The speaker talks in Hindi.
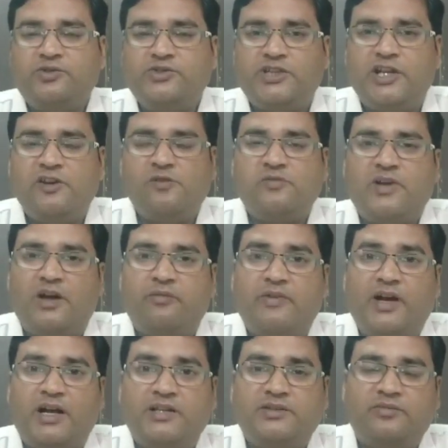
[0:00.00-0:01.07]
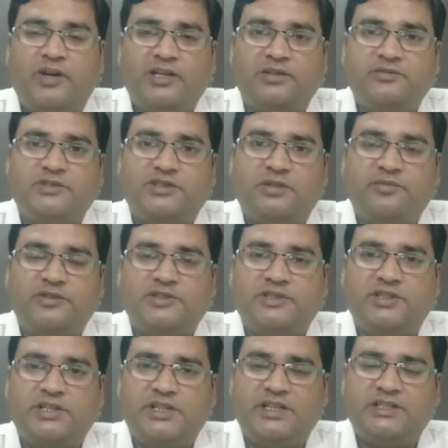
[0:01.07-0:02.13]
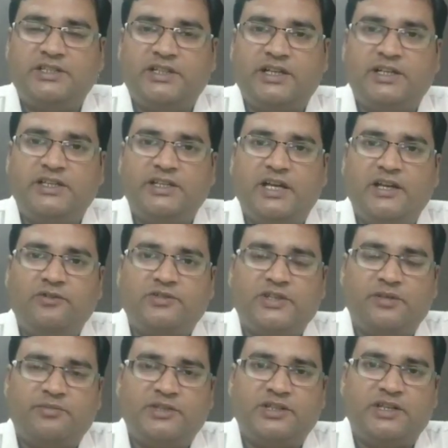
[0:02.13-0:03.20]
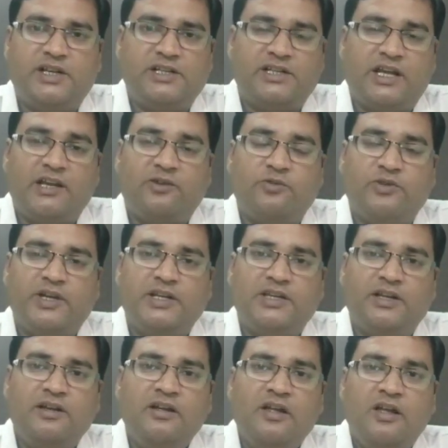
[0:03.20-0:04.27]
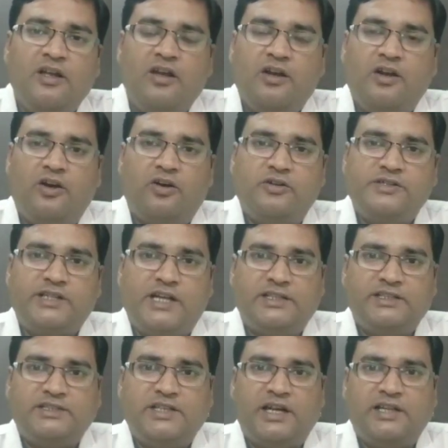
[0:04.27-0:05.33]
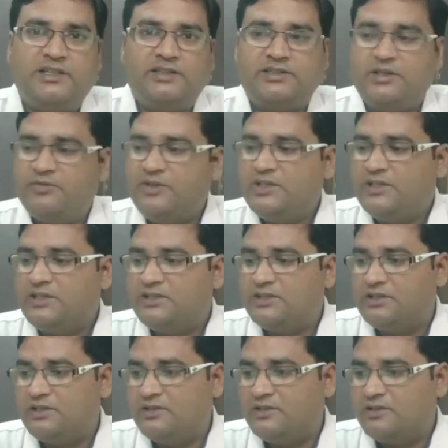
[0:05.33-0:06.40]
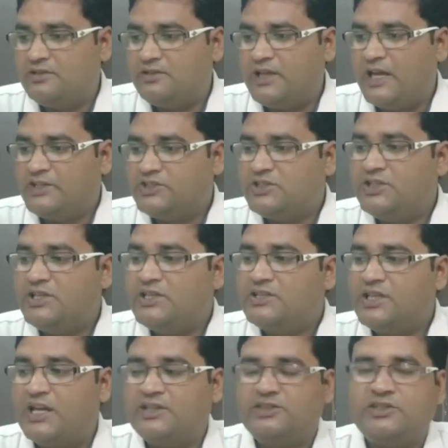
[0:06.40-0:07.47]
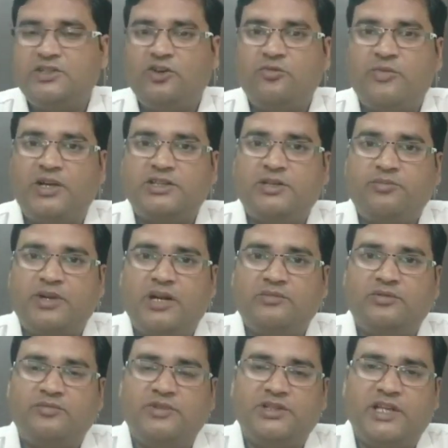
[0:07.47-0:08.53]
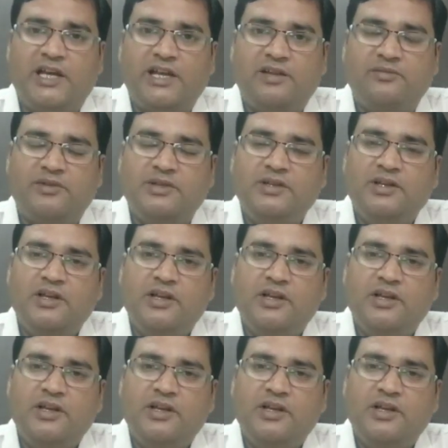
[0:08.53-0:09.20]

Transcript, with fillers: को चैलुम का अवकाश माध्यमिक शिक्षा परिषद ने निरस्त कर दिया है उसका पत्र कल जारी हो गया था और साथ ही साथ सभी राजकीय शासकीय और मान्यता प्राप्त विद्यालय भी